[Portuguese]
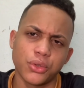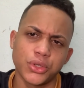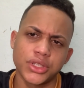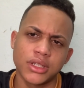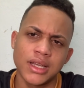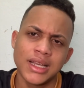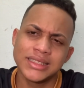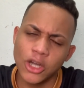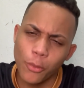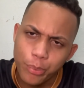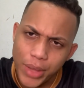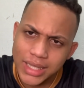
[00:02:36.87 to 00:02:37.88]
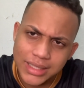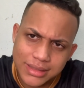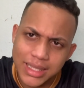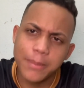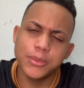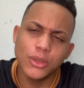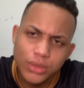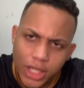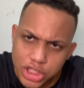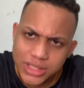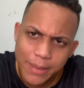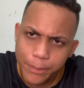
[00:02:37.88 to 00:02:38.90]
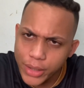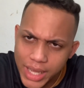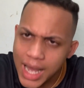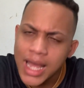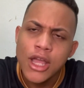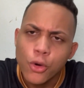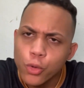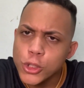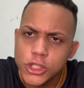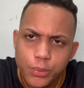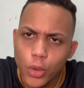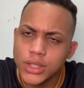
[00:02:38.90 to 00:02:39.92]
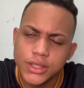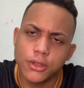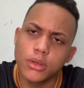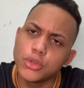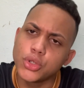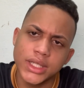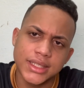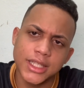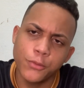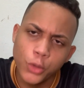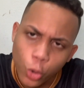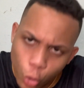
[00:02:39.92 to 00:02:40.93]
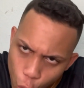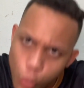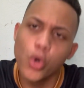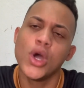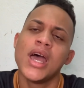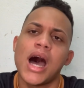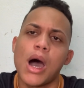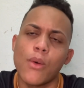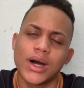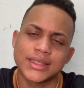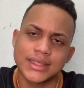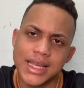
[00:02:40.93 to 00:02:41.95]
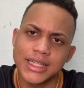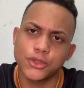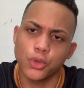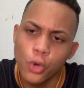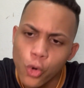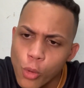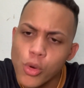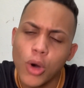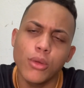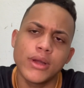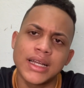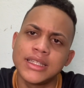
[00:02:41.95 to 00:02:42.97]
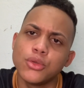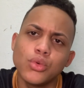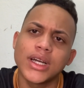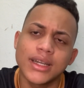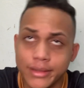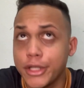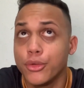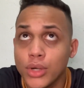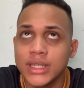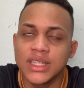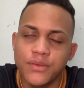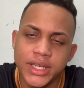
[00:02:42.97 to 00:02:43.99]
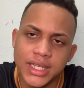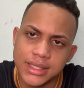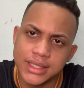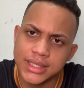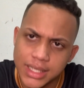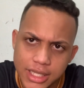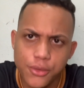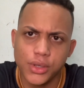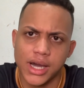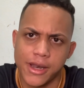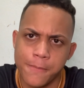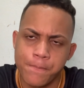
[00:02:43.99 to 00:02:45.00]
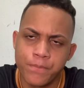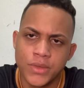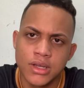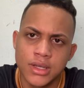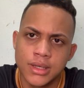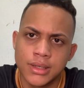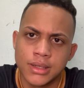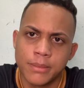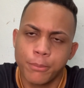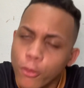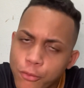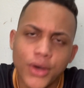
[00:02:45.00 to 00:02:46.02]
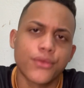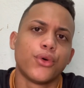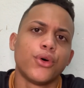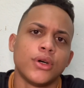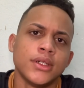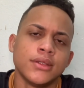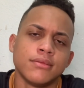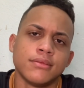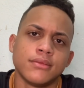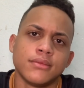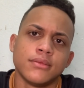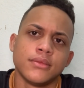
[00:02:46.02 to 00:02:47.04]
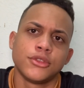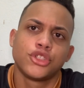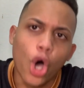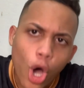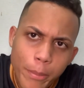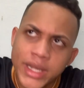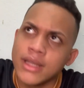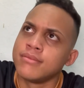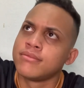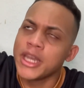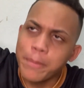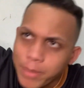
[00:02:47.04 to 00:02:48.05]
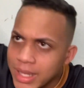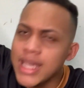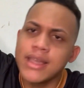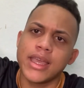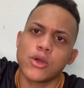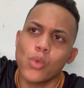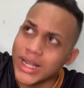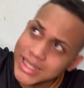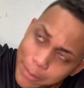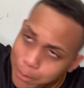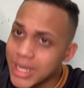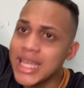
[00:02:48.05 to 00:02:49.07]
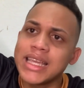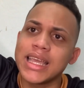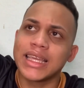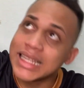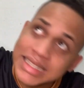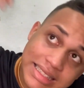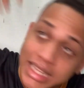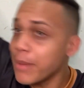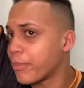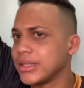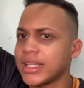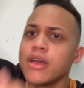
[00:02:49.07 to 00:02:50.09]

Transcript: hoje. Não perde tempo, não deixe de apoiar o Esporte Clube do Recife rumo ao acesso, rumo ao lugar que nunca, que nunca deveria ter saído, cara. Por favor, dobrem, tripliquem, quadripliquem, quintuplem, não sei